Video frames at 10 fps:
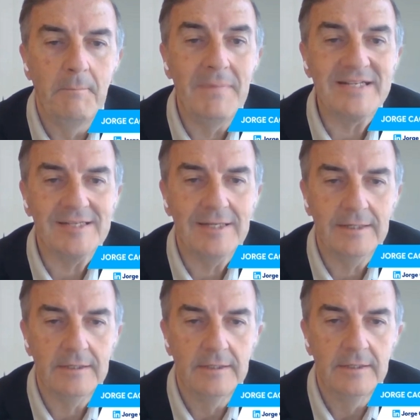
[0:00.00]

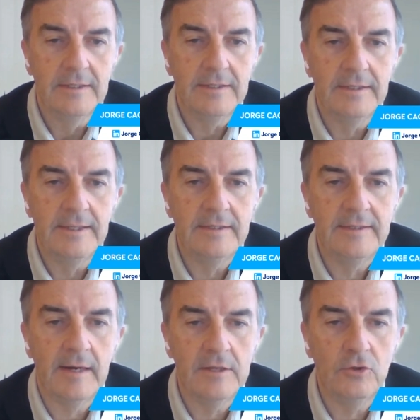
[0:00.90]
masa de
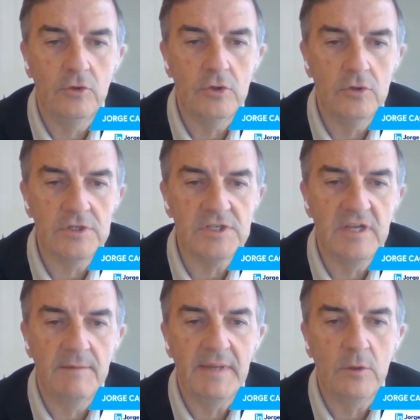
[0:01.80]
territorio que
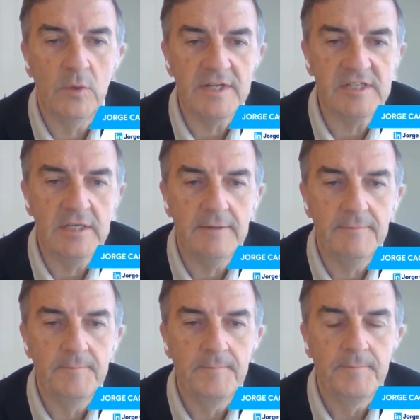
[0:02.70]
se llama
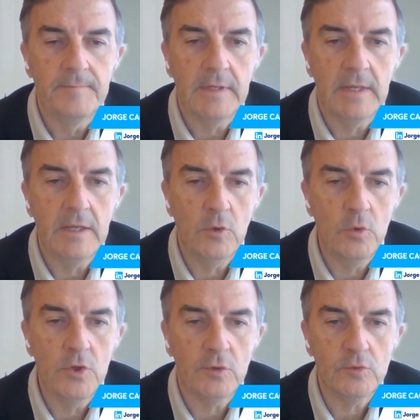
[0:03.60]
Eurasia, que
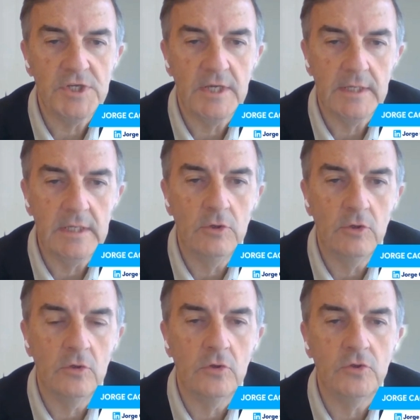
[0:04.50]
incluye Rusia y
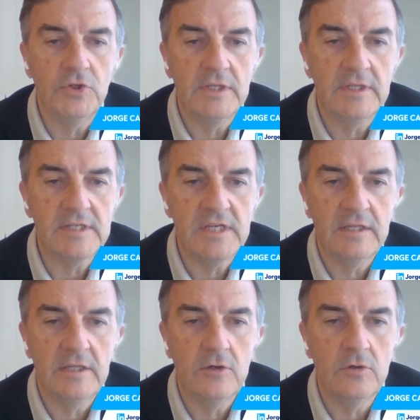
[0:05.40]
todo el continente
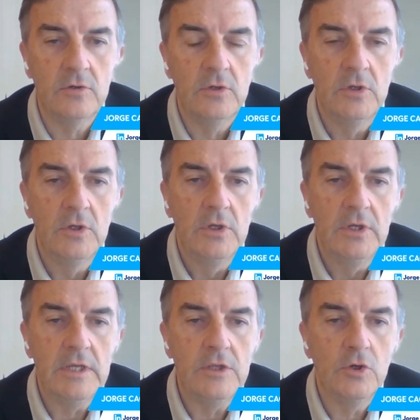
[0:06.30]
asiático.
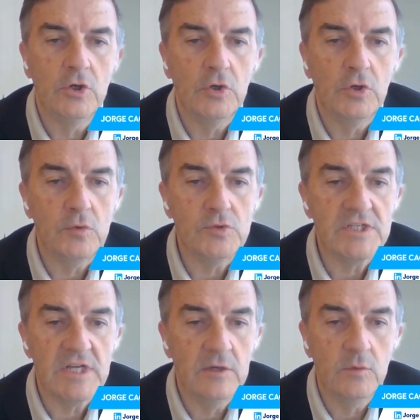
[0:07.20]
Y yo creo que
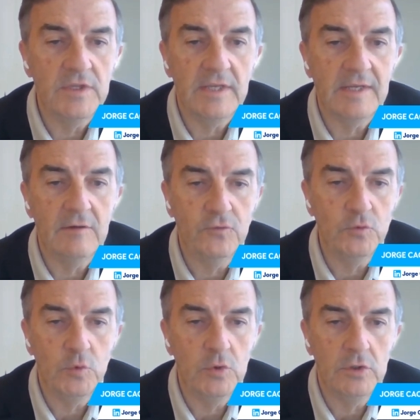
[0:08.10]
Rusia se ha dado cuenta de que el
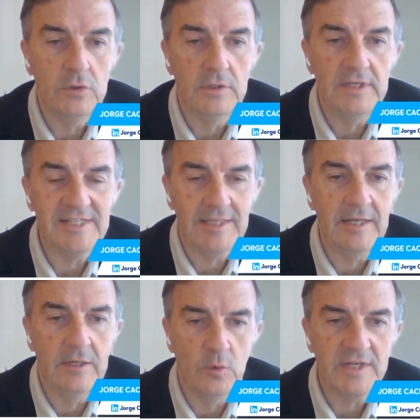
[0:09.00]
futuro
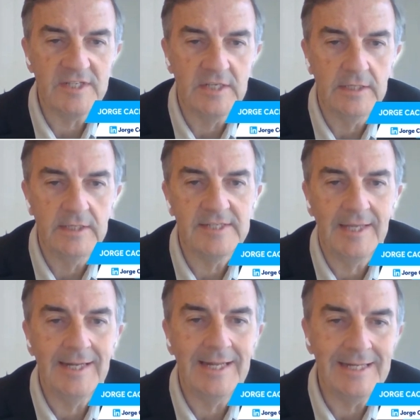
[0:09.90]
está en Eurasia,
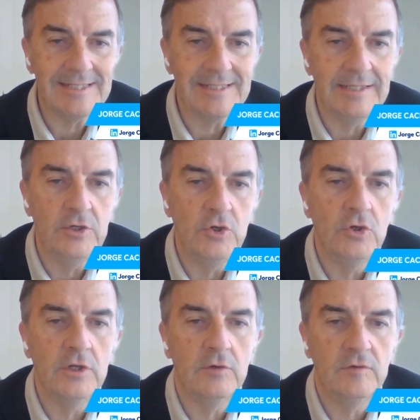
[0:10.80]
está en el este,
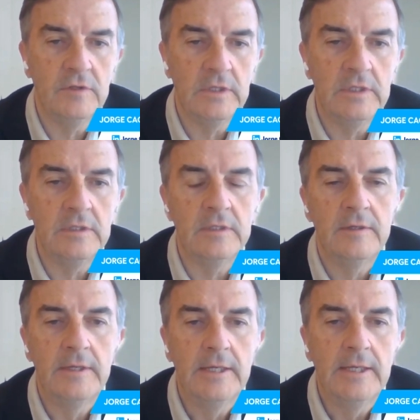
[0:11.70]
no en Occidente.
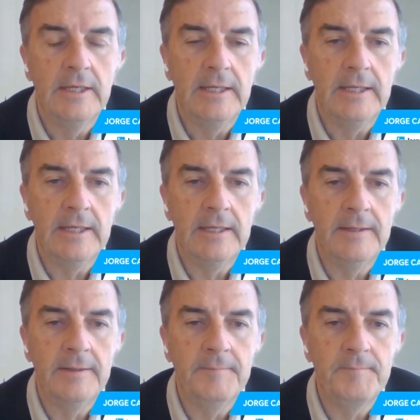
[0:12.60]

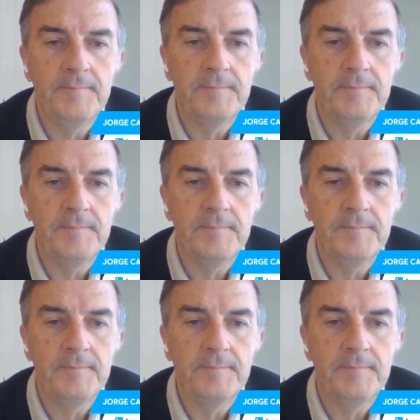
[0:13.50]
Eh,